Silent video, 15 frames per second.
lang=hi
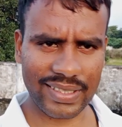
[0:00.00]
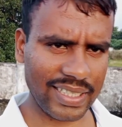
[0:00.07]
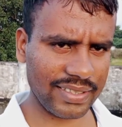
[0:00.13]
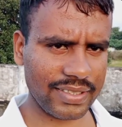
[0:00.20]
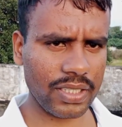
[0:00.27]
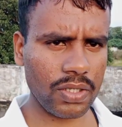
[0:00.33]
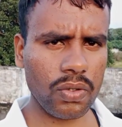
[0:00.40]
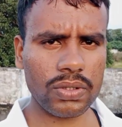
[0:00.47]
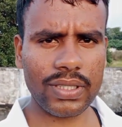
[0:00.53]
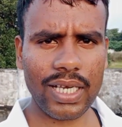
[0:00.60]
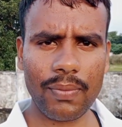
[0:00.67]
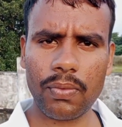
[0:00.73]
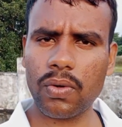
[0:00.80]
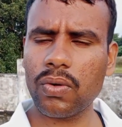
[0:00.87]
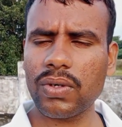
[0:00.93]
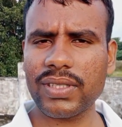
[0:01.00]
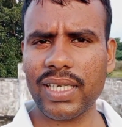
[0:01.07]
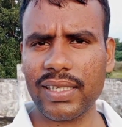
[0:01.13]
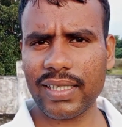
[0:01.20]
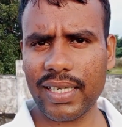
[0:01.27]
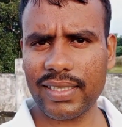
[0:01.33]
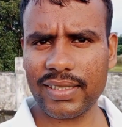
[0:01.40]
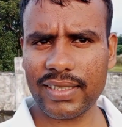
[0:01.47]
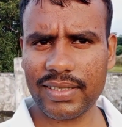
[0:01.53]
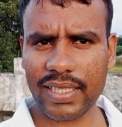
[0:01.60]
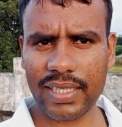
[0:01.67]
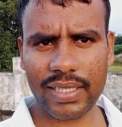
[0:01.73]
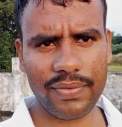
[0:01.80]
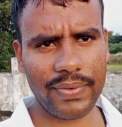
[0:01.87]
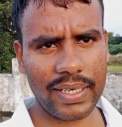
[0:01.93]
जैसे होते हैं आप लोगों को जानकारी दी
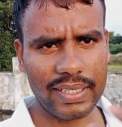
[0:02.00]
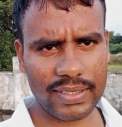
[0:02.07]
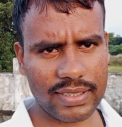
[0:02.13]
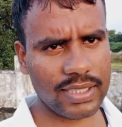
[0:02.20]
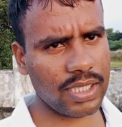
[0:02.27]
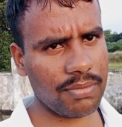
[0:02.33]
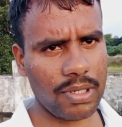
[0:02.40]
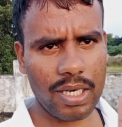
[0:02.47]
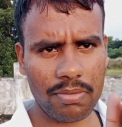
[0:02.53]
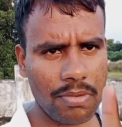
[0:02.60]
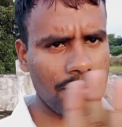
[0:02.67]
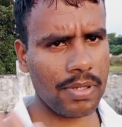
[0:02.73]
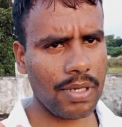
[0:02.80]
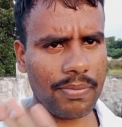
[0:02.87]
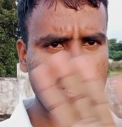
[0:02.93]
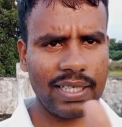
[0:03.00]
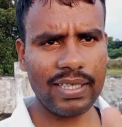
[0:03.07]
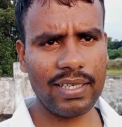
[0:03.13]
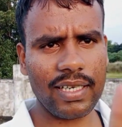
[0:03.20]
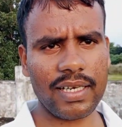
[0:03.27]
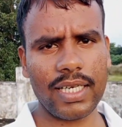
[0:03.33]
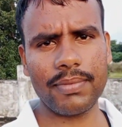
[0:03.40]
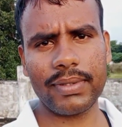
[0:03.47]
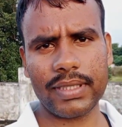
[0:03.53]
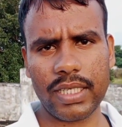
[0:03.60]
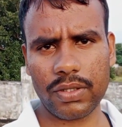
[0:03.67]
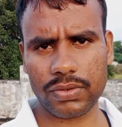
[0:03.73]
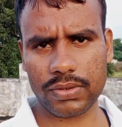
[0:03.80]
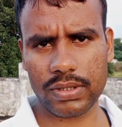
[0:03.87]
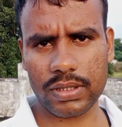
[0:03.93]
जाएगी वैकेंसी के बारे में भी अभी क्लियर नहीं
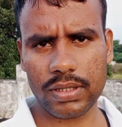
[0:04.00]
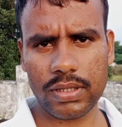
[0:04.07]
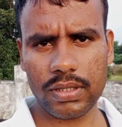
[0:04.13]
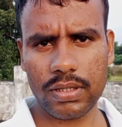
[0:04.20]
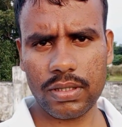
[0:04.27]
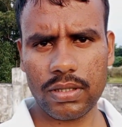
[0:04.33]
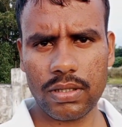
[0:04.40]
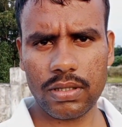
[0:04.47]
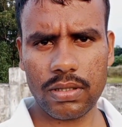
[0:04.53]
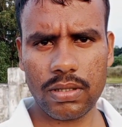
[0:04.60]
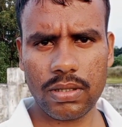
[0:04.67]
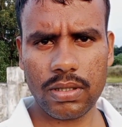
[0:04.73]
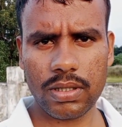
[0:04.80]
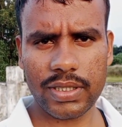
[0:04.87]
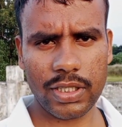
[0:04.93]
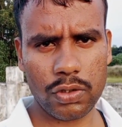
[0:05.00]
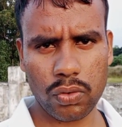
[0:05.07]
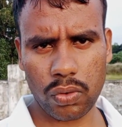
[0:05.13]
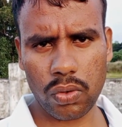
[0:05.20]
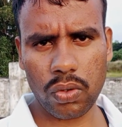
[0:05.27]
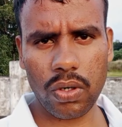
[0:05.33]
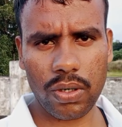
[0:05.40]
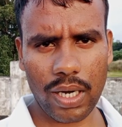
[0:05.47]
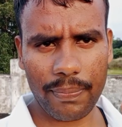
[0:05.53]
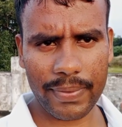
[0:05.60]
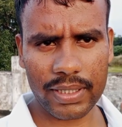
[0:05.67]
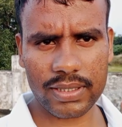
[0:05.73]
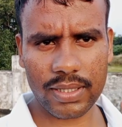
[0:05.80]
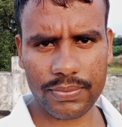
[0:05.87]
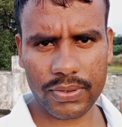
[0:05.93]
बताया उसने ये जो लोग
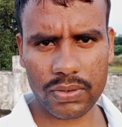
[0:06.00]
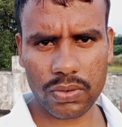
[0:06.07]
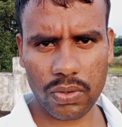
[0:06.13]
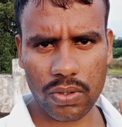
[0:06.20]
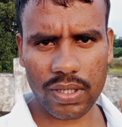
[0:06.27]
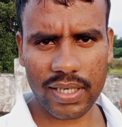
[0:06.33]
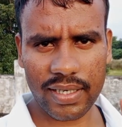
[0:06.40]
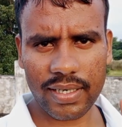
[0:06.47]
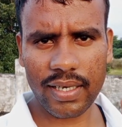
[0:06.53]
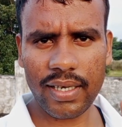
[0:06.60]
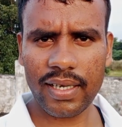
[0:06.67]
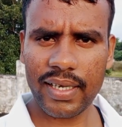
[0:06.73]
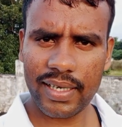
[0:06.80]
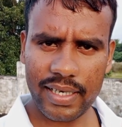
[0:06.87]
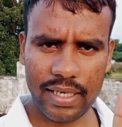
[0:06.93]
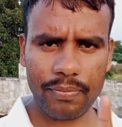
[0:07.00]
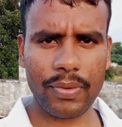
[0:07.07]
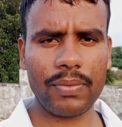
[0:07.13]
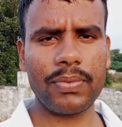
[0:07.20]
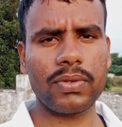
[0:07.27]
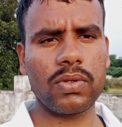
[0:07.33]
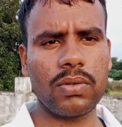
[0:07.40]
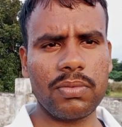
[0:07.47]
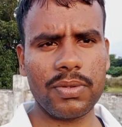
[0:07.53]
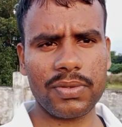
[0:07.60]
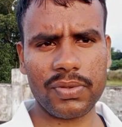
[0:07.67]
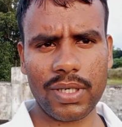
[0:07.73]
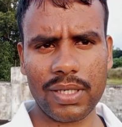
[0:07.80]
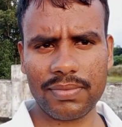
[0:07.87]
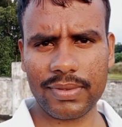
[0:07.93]
अपनी तरफ से जोड़ रहे हैं इन पर बिल्कुल भी
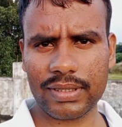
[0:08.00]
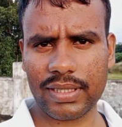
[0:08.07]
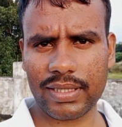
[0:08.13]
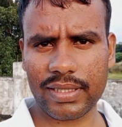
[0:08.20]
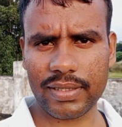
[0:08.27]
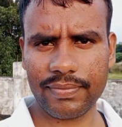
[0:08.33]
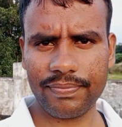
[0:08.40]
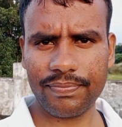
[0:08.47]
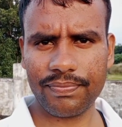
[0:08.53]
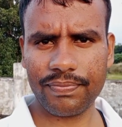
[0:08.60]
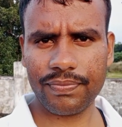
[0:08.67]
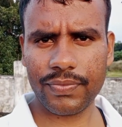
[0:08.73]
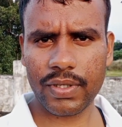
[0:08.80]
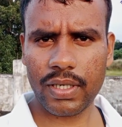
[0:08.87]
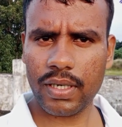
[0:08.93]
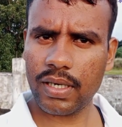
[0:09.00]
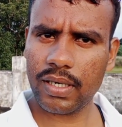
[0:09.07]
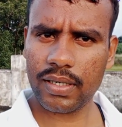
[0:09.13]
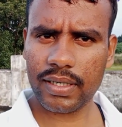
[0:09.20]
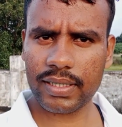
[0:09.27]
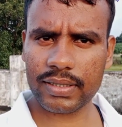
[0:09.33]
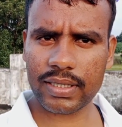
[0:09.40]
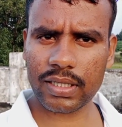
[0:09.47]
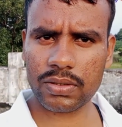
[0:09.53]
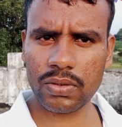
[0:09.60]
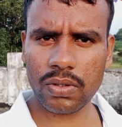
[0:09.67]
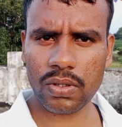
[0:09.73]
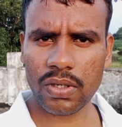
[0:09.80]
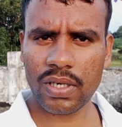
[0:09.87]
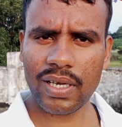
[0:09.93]
विश्वास मत करिए ठीक है
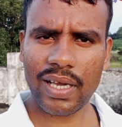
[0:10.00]
साथियों